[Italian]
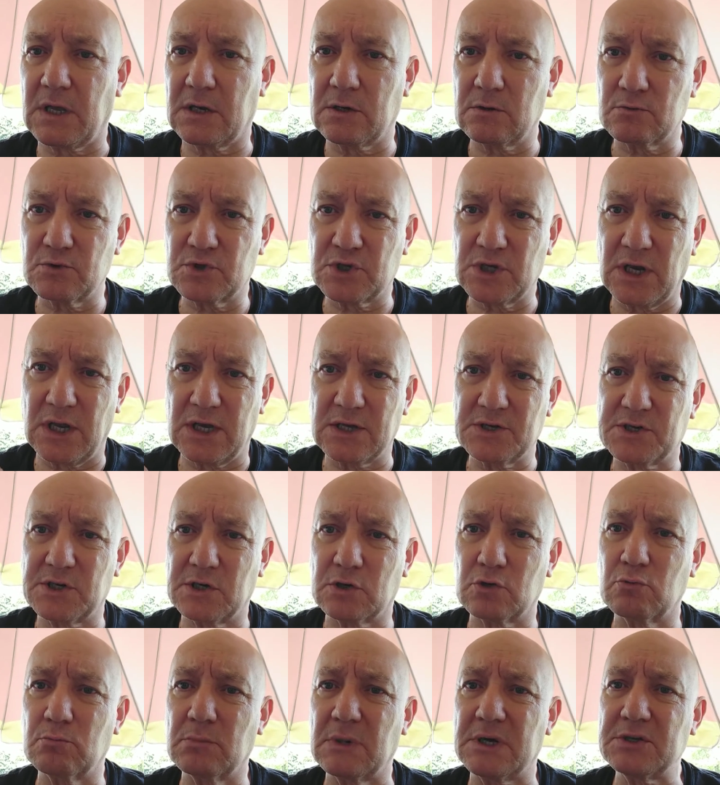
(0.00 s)
non ci
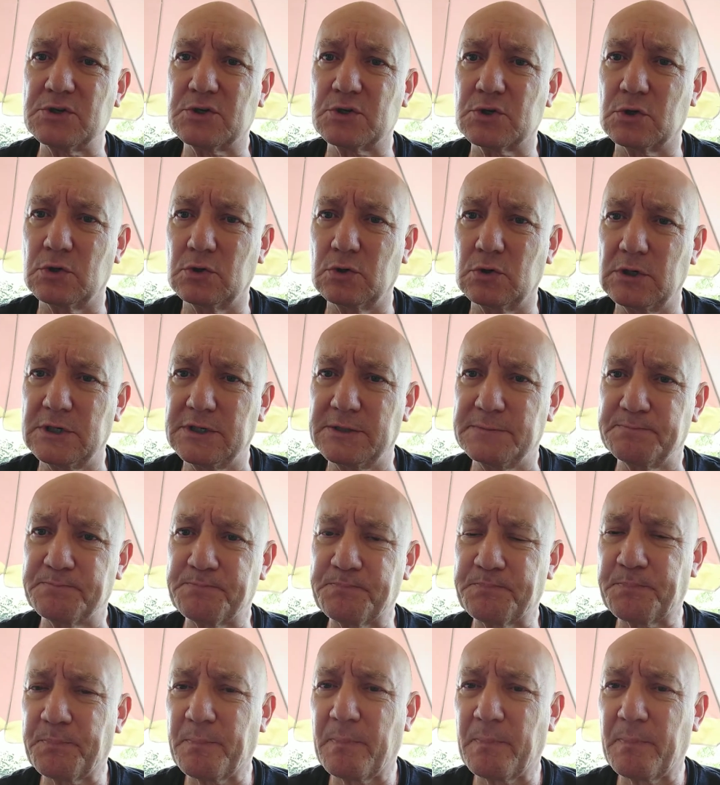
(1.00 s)
lasciano mai soli.